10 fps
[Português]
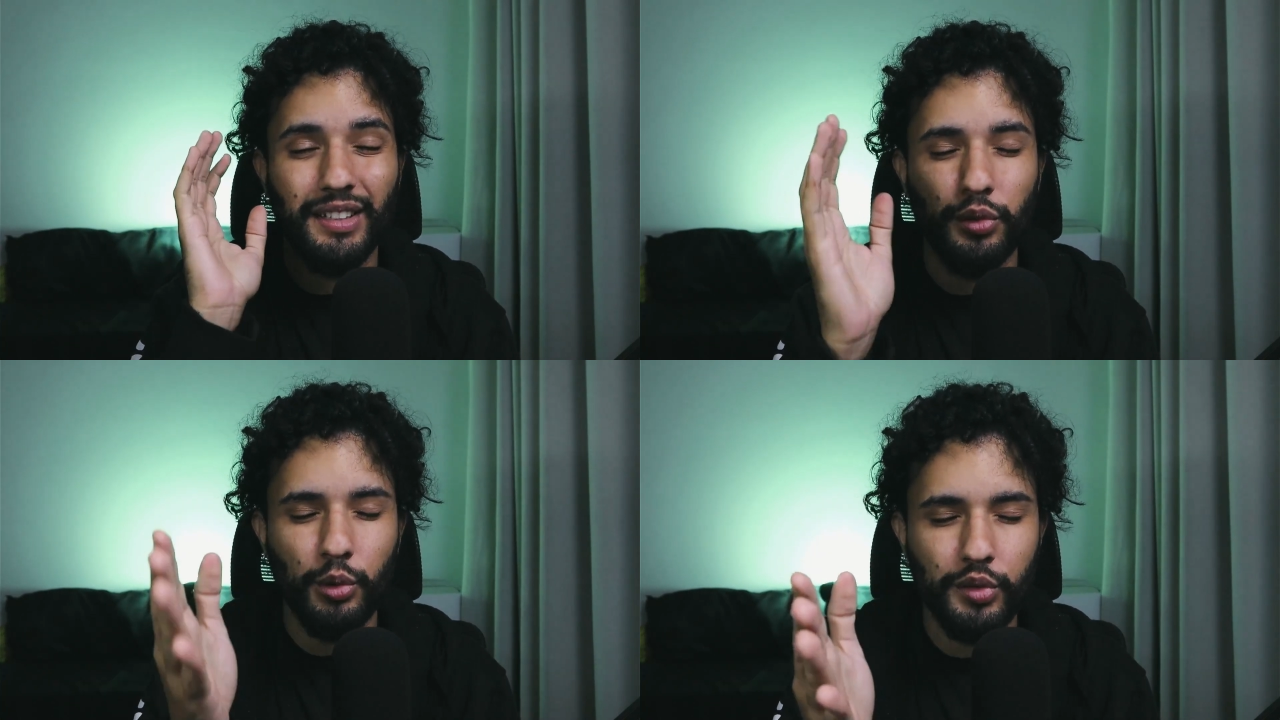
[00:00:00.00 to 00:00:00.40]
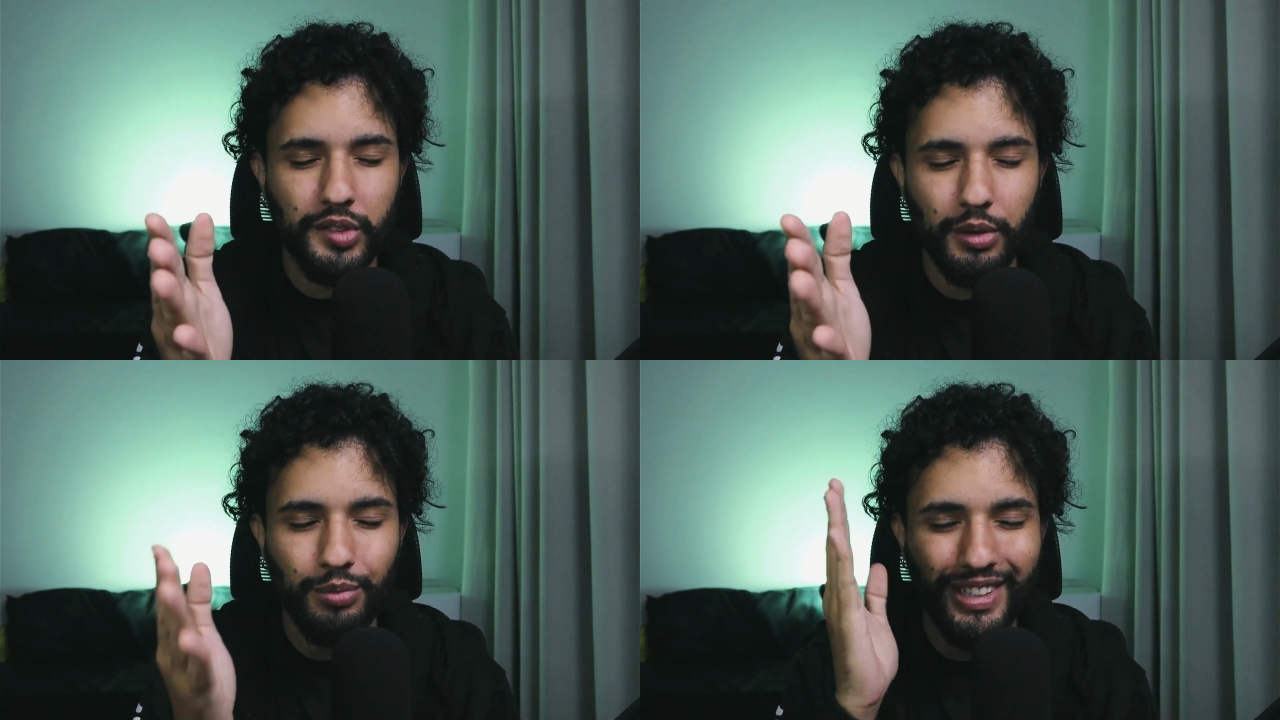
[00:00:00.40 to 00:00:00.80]
a
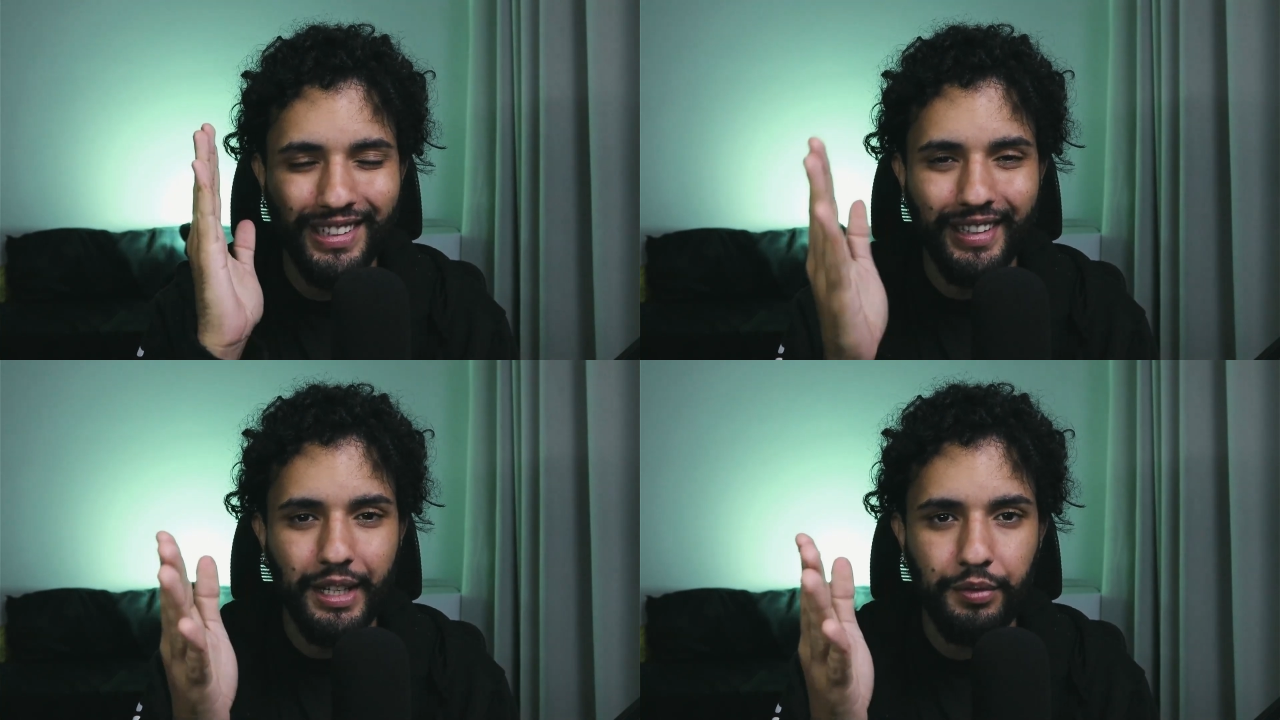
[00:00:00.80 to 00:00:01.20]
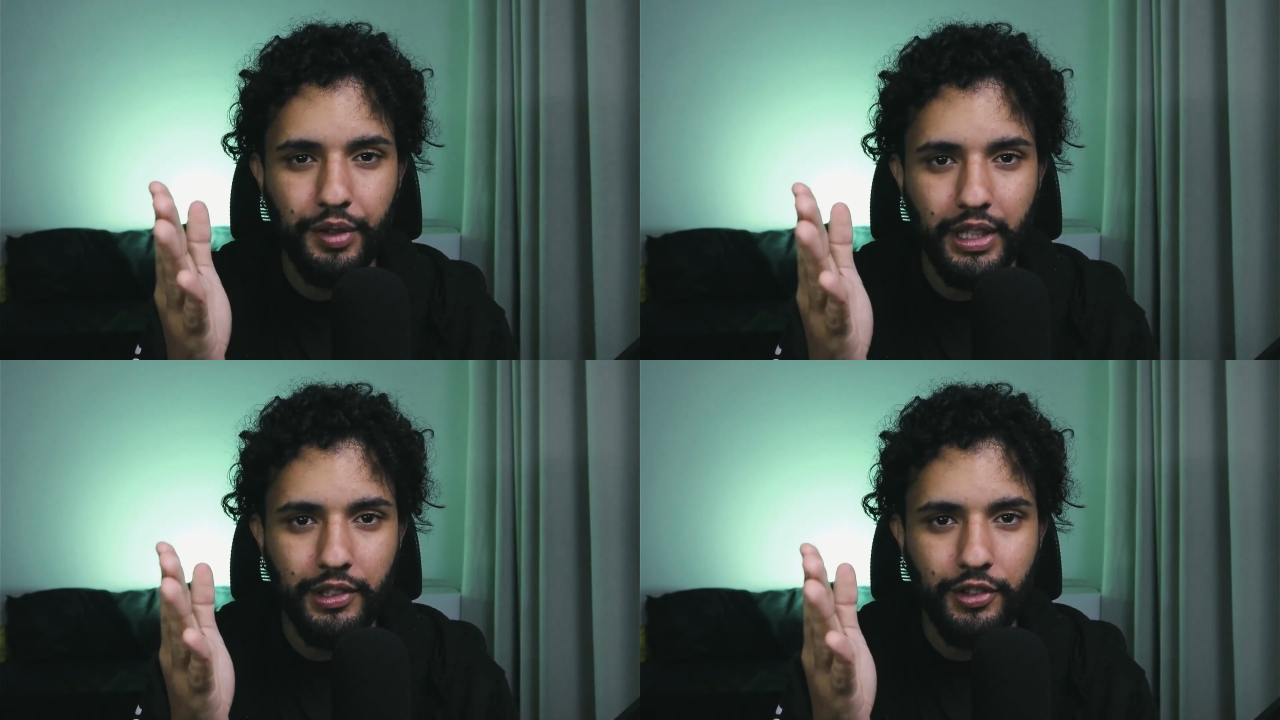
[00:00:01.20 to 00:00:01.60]
solução
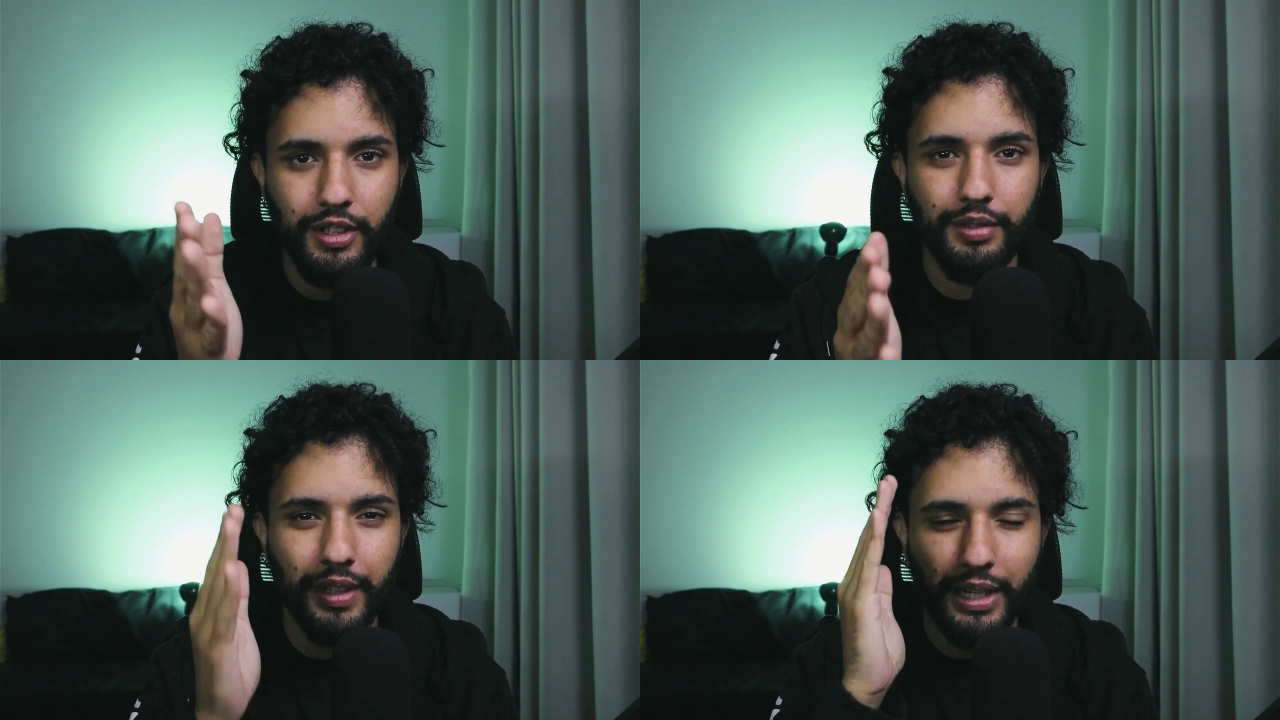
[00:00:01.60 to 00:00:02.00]
definitiva.